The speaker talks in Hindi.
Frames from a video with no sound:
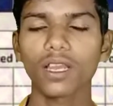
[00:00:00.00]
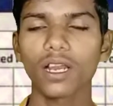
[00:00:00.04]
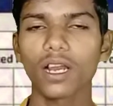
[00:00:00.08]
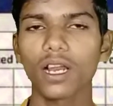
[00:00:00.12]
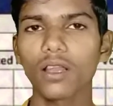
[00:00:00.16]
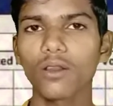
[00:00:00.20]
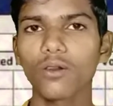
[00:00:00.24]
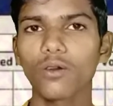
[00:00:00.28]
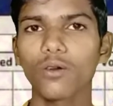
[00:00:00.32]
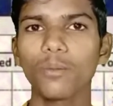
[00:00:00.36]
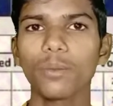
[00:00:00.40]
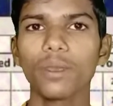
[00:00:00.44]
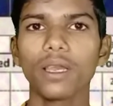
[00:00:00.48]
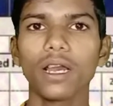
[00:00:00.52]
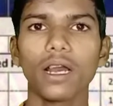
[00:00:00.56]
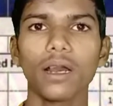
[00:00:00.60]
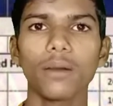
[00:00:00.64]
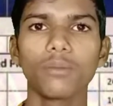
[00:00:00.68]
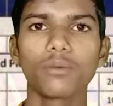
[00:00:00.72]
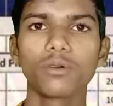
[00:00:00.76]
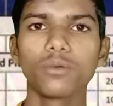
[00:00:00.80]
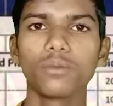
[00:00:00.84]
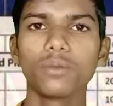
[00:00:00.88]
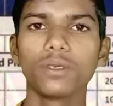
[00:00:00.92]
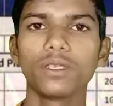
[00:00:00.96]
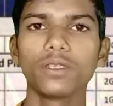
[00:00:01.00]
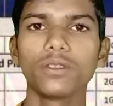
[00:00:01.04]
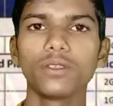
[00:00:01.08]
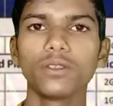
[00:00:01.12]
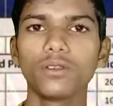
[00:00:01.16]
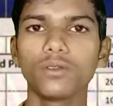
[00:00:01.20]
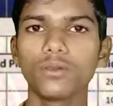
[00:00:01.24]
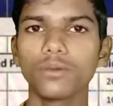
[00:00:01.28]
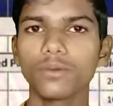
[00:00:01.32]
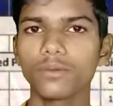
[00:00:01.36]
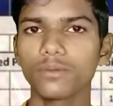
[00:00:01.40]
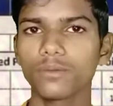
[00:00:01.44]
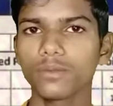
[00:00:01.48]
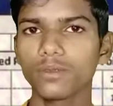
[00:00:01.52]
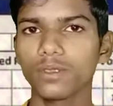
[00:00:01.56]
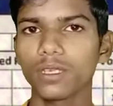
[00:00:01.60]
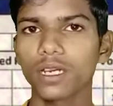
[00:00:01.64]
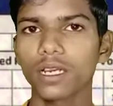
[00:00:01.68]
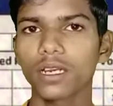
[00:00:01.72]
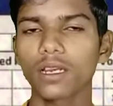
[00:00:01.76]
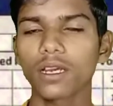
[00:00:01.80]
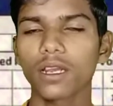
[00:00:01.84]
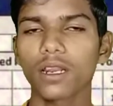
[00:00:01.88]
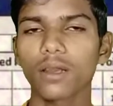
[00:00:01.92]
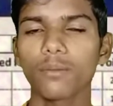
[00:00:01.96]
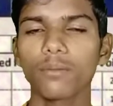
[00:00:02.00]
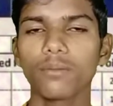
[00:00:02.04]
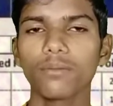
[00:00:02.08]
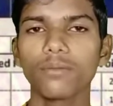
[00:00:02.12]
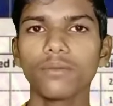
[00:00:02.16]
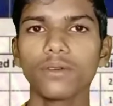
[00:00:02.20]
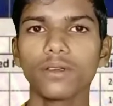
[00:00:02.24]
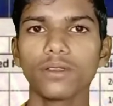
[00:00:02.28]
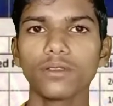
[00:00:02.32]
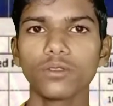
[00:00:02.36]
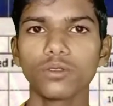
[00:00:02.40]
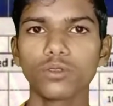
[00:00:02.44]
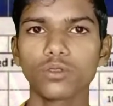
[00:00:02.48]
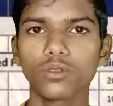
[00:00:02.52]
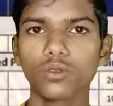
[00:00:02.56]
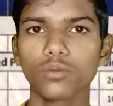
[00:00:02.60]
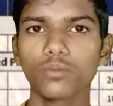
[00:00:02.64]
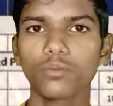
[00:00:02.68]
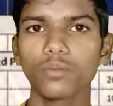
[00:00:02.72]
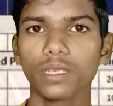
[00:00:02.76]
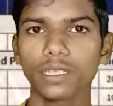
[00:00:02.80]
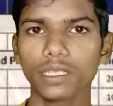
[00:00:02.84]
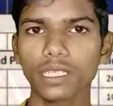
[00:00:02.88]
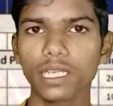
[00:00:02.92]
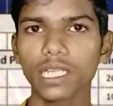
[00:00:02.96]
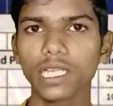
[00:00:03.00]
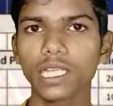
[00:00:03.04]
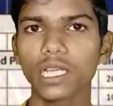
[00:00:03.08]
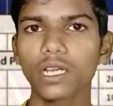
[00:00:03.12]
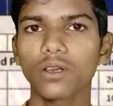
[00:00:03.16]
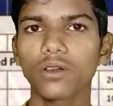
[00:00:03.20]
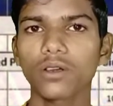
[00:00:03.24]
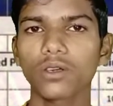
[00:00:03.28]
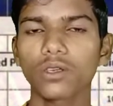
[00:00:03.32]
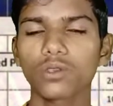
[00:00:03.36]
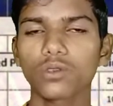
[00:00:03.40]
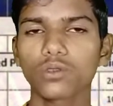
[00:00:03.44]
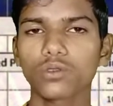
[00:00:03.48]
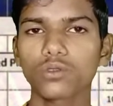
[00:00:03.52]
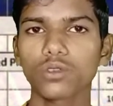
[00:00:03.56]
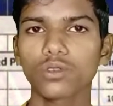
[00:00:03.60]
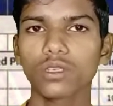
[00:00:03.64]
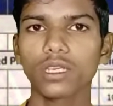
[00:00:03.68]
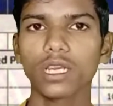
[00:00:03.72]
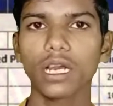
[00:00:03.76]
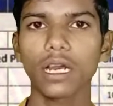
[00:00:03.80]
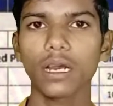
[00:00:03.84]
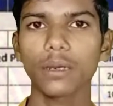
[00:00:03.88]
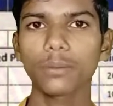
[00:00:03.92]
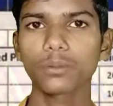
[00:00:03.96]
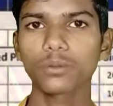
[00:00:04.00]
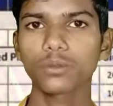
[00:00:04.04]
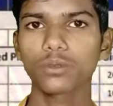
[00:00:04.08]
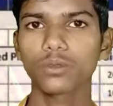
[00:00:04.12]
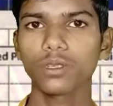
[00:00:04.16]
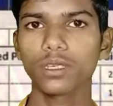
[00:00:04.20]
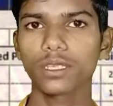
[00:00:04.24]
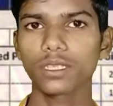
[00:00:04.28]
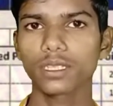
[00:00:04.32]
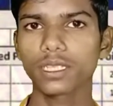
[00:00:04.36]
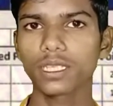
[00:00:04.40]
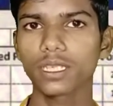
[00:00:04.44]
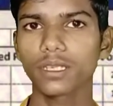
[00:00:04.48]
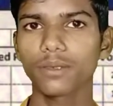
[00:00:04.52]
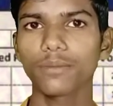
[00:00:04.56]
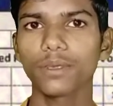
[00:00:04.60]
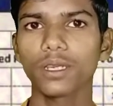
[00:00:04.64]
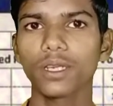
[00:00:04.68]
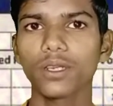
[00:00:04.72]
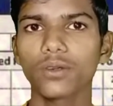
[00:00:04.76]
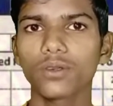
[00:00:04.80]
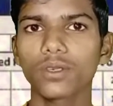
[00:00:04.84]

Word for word: आई होप यह आपको वीडियो जानकर आप दोस्तों पसंद आया होगा दोस्तों या आपको यह सीख मिली